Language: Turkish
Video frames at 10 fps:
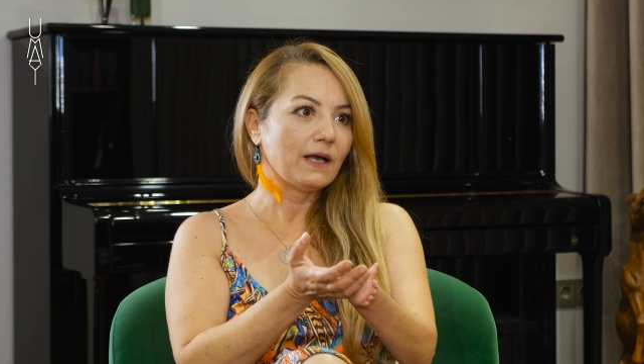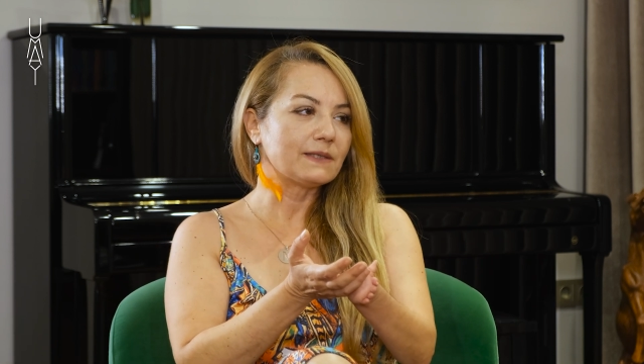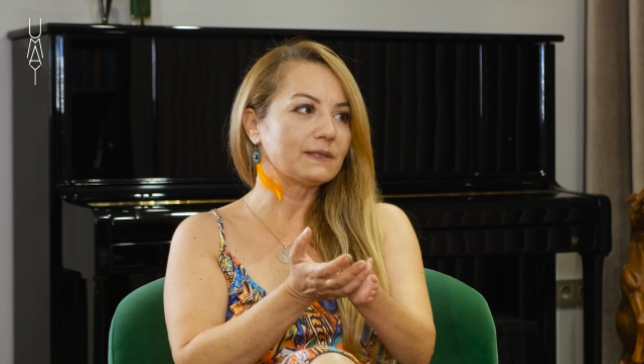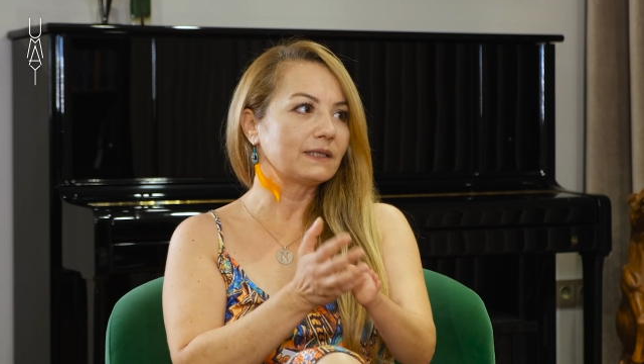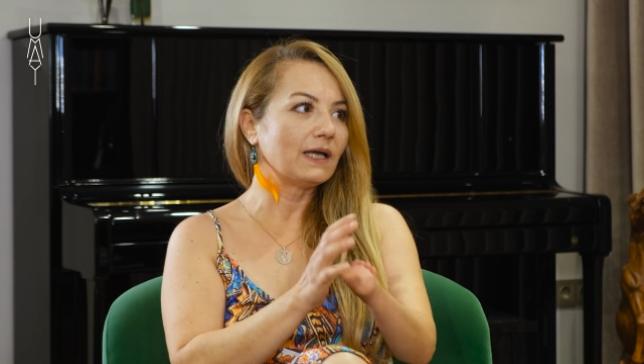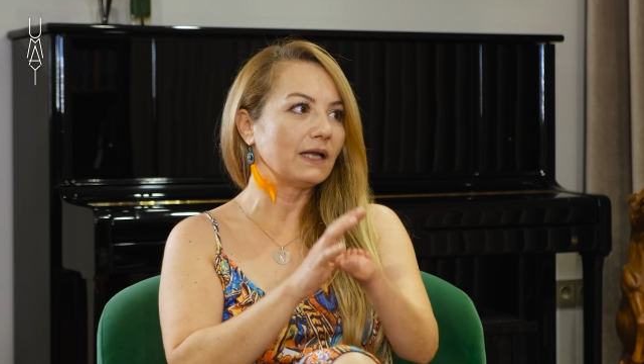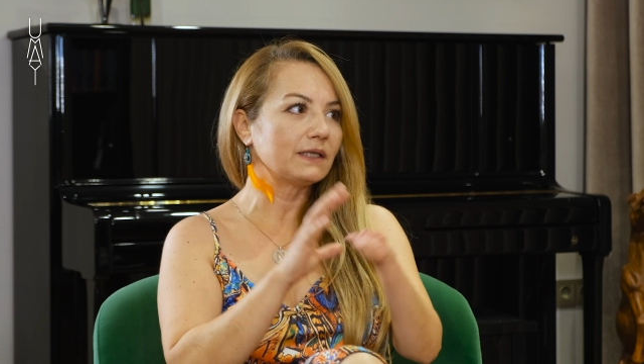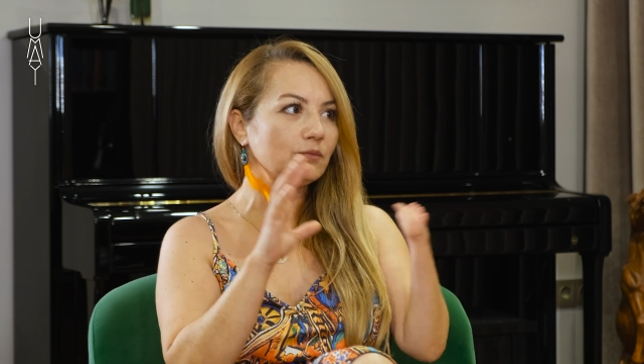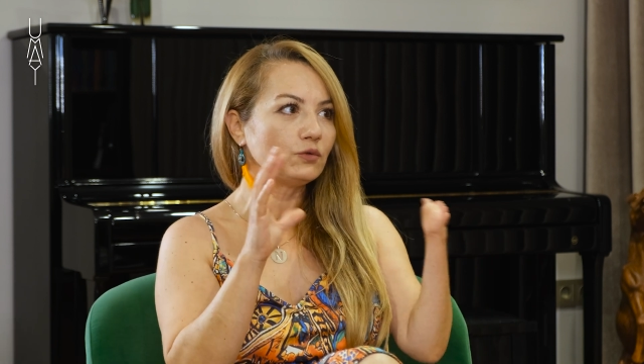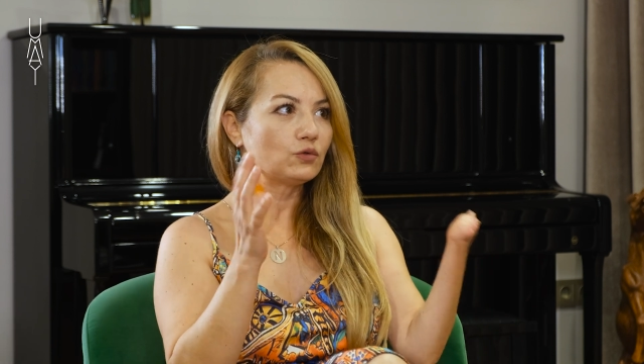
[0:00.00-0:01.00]
Aslında
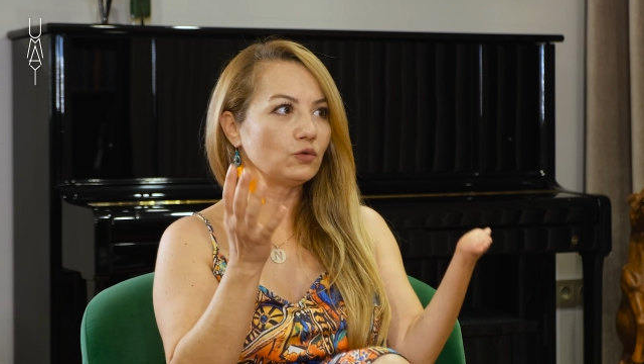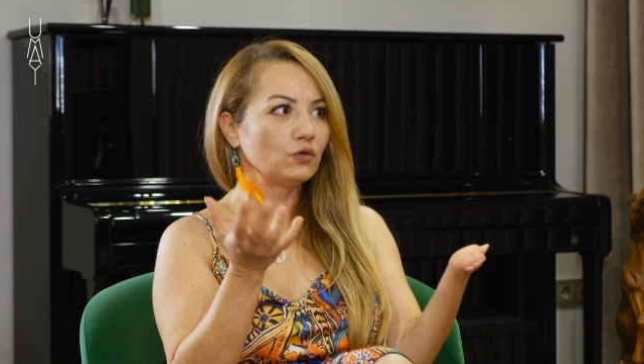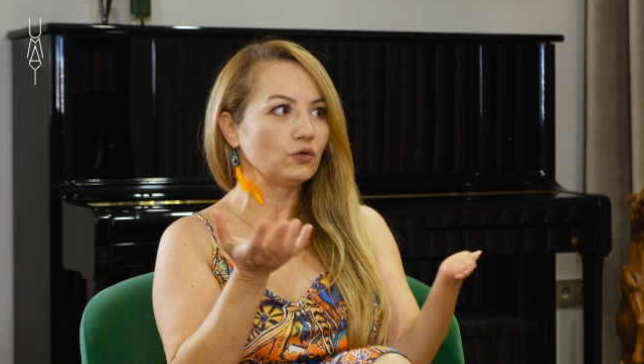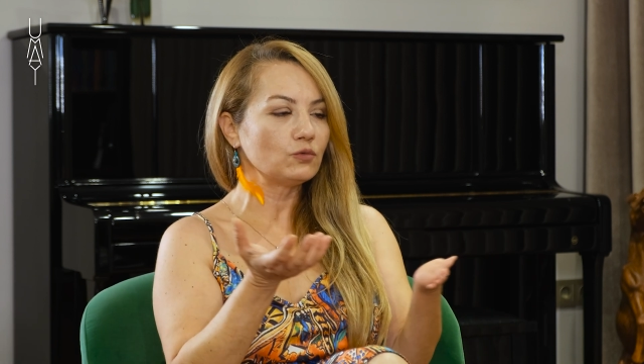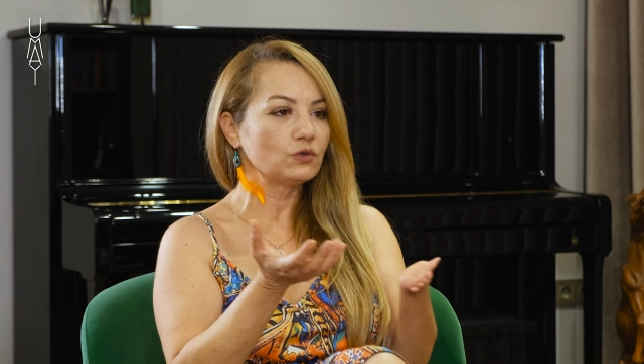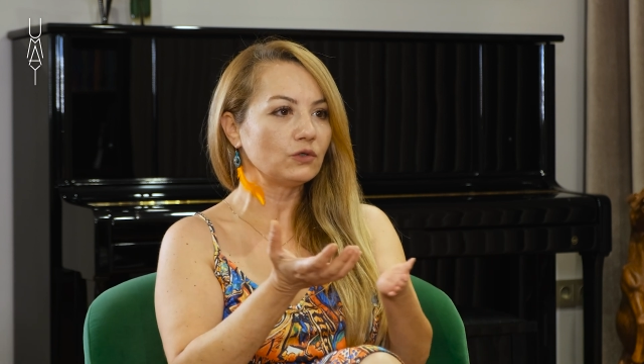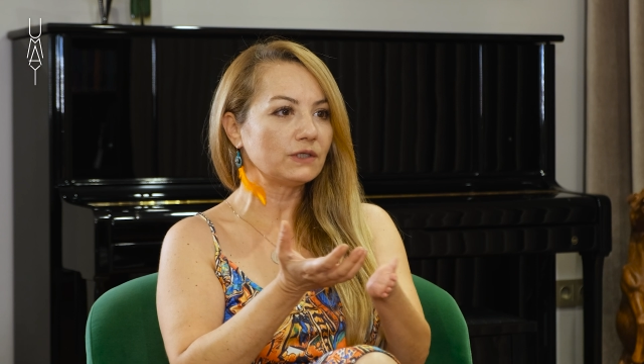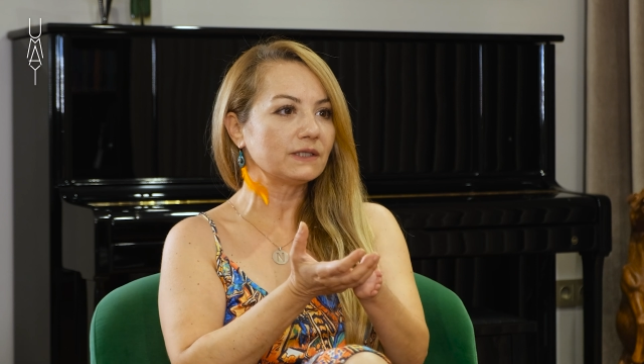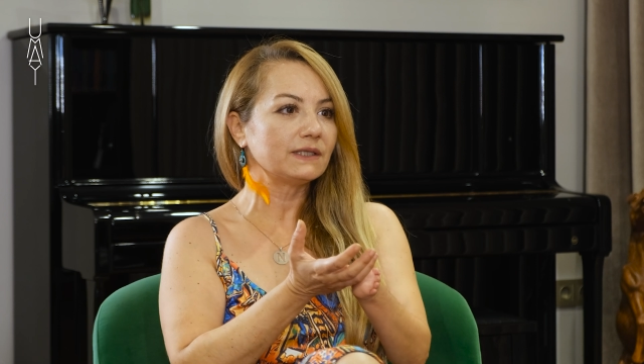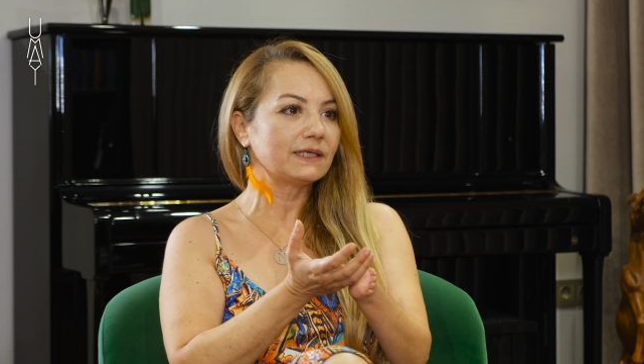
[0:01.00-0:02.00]
kendi bütünlüğümüzün
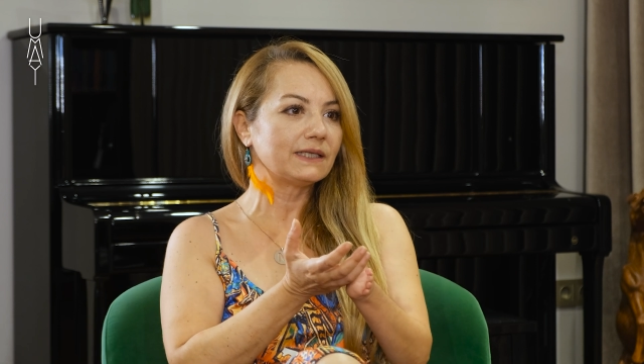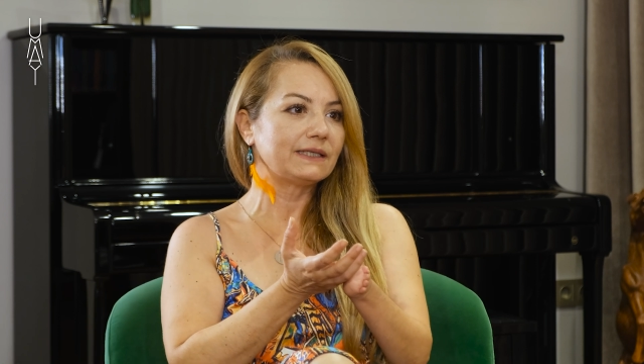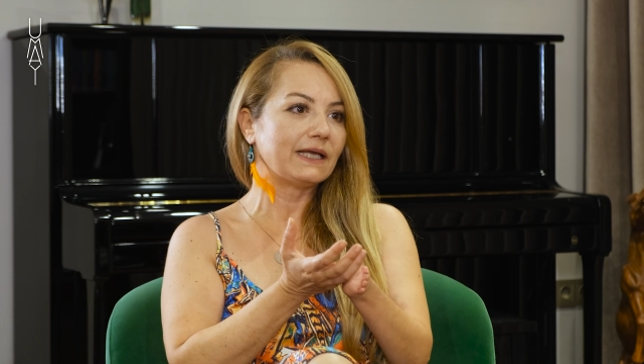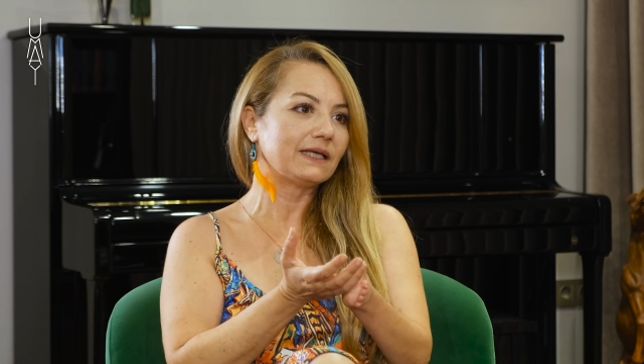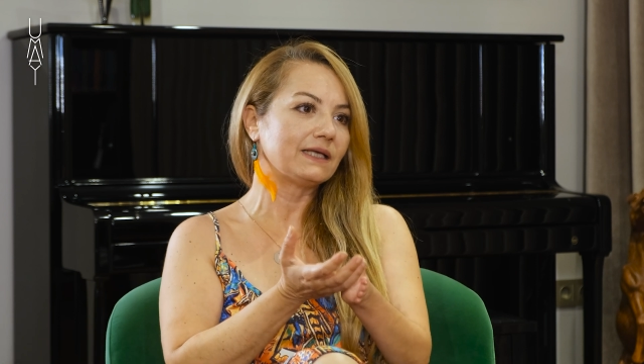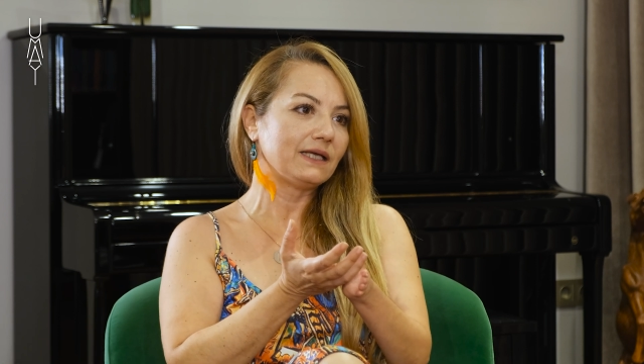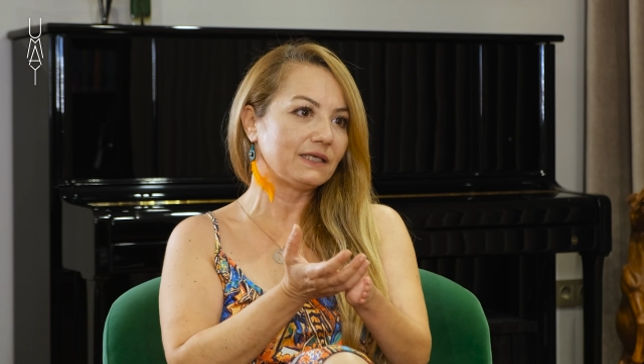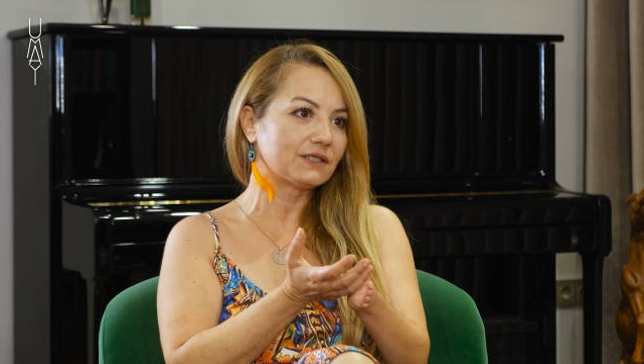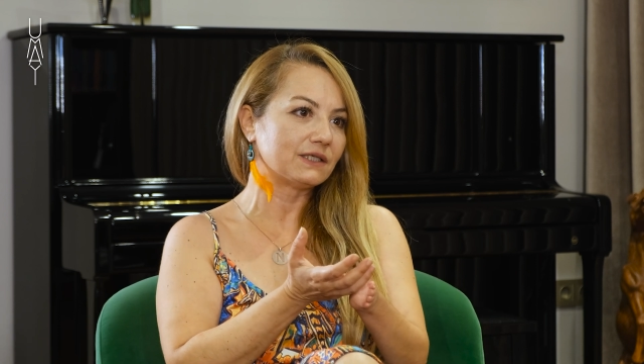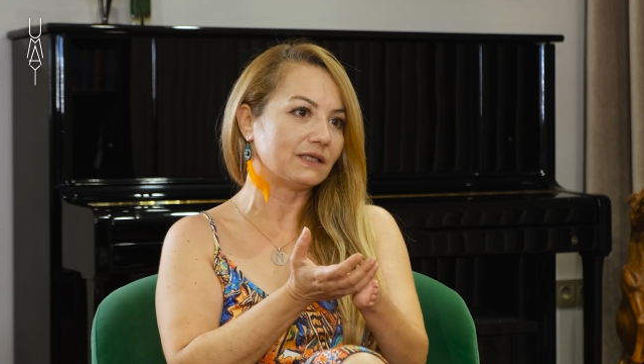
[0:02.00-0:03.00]
içindeki denge
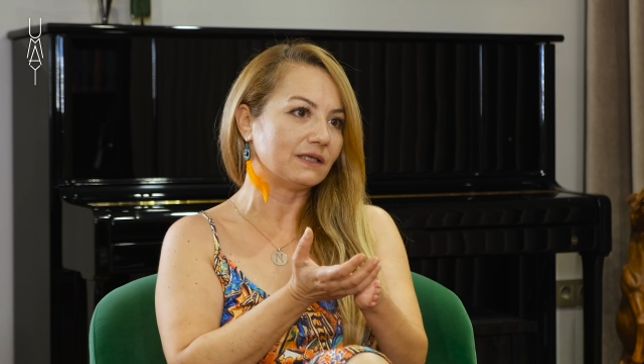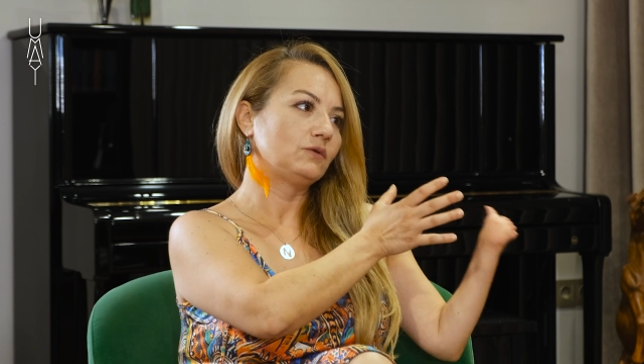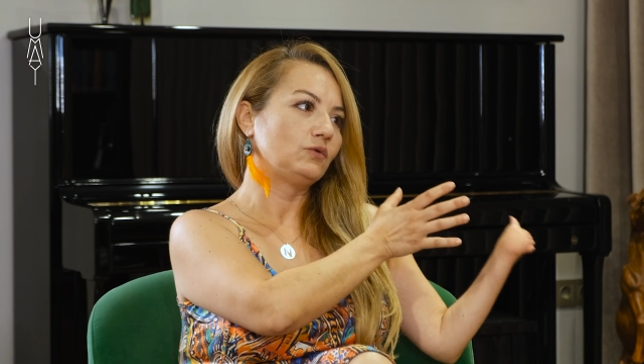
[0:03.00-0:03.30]
için